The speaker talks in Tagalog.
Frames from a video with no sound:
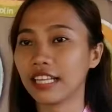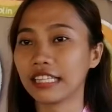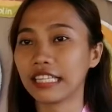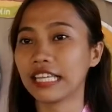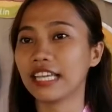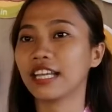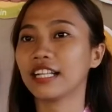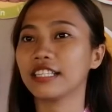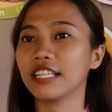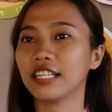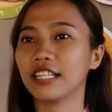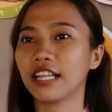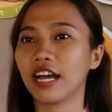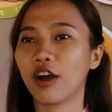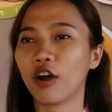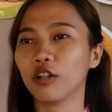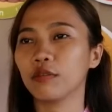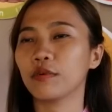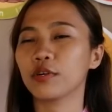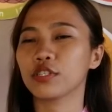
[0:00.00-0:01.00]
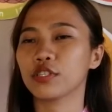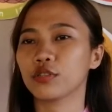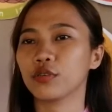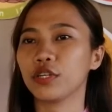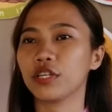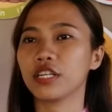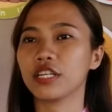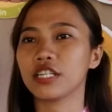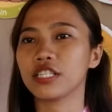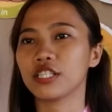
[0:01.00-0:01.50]
natigil din na almost two
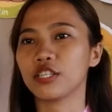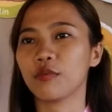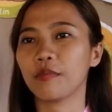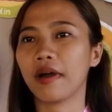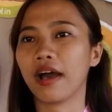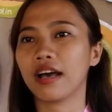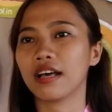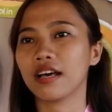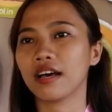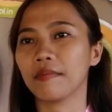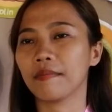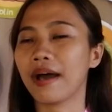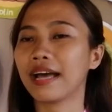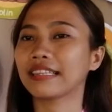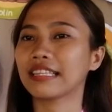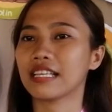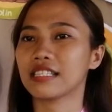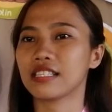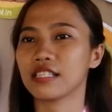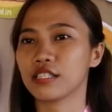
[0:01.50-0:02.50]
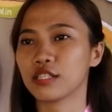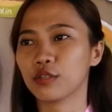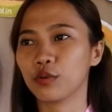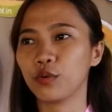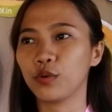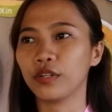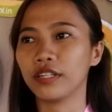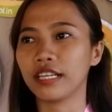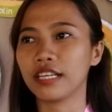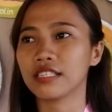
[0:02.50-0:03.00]
years yung mga bata sa
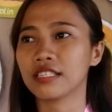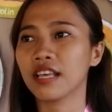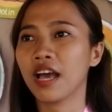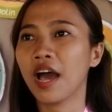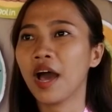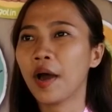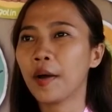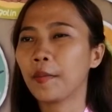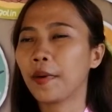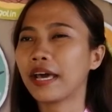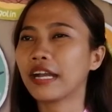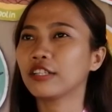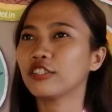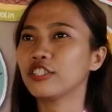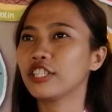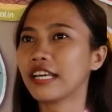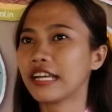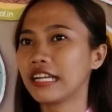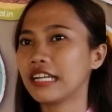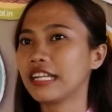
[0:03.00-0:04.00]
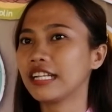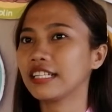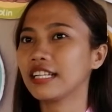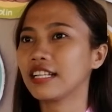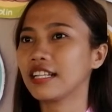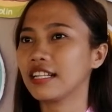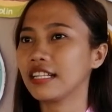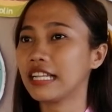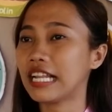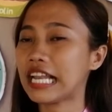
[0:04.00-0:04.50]
school is parang nung narinig
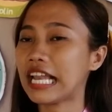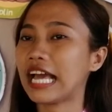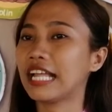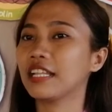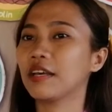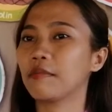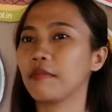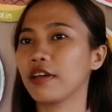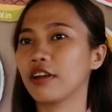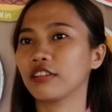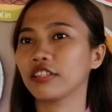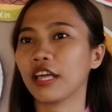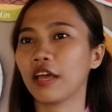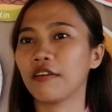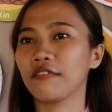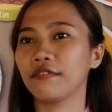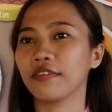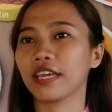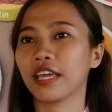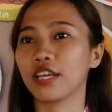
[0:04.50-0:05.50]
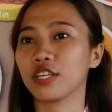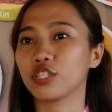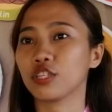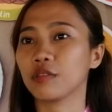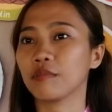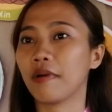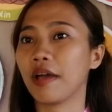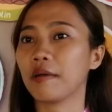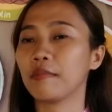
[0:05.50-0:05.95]
na nila na meron tayong vacation